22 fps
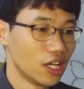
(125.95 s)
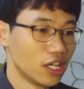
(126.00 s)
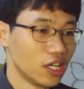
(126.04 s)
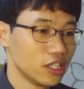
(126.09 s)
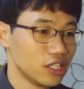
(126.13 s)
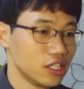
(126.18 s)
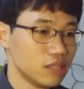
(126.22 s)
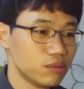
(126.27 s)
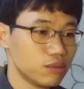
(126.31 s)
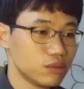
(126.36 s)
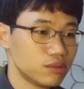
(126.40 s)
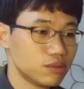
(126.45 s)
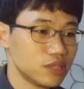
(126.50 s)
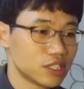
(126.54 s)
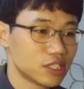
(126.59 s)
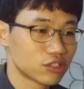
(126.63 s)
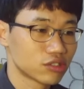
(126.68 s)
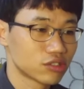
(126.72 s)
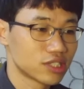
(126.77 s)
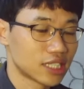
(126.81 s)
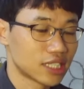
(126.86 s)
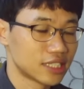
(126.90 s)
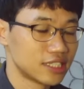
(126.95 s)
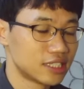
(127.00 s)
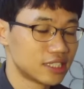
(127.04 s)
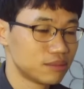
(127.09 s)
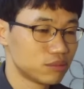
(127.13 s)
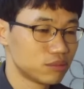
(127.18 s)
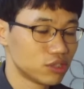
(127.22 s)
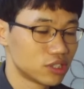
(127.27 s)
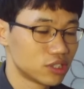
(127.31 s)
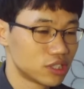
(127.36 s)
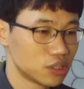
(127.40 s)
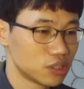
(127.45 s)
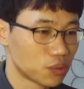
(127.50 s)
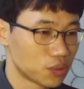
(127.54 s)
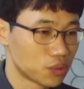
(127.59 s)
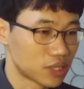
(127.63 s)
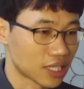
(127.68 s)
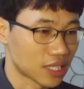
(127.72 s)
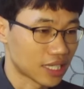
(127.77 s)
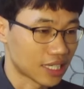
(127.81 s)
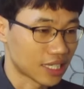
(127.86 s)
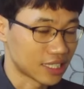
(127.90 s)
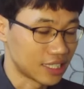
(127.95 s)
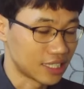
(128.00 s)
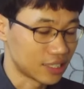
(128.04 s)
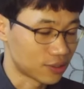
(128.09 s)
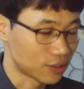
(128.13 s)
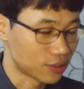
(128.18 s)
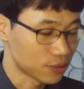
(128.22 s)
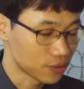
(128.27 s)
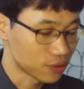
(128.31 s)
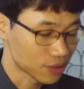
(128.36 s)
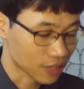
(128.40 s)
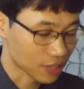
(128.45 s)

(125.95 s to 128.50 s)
이 부분 익숙치 않으신 분들은 오늘 강의로